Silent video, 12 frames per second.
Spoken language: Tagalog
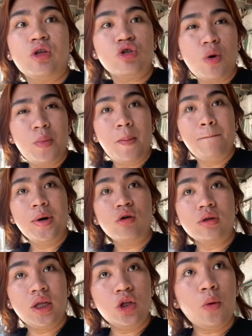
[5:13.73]
Sobrang
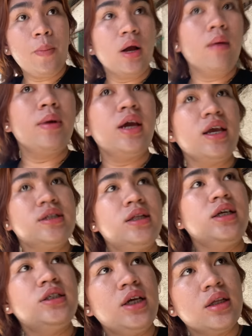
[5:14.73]
bagot dito paggabi guys.
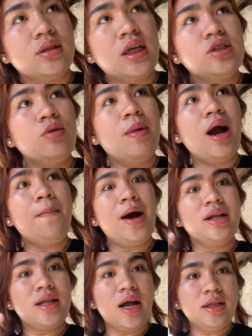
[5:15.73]
Legit. Tapos yung mga
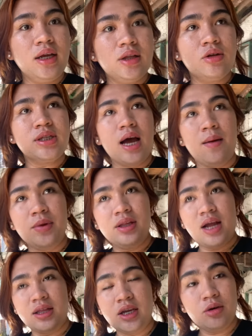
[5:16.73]
bata dito sa amin
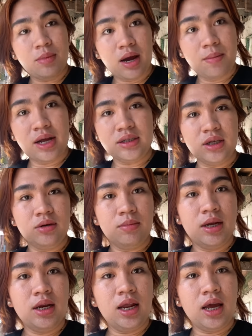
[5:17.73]
dati, yung mga asin yung
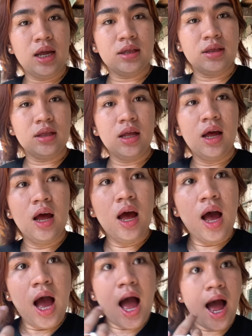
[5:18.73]
maliliit.
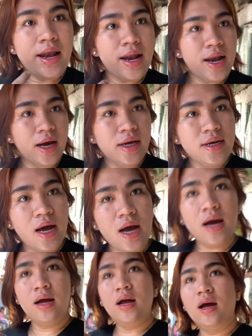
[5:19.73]
Ang lalaki
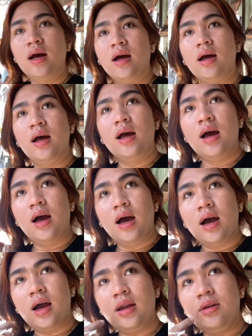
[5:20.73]
na.
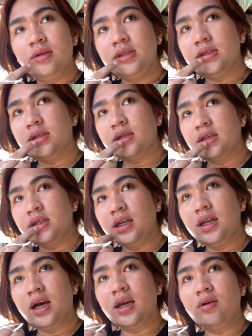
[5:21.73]
Halos kasi
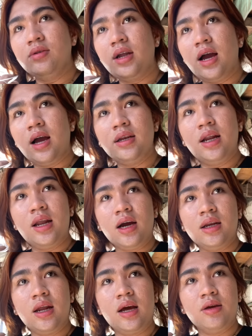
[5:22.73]
yung laki ko na, ang lalaki
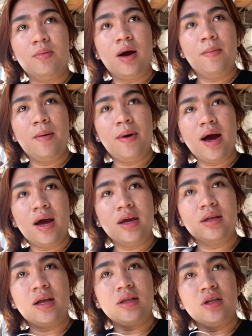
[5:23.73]
na. Yung mga babae,
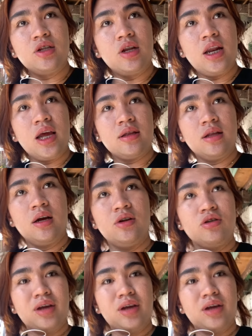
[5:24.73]
dati laliit lang nun.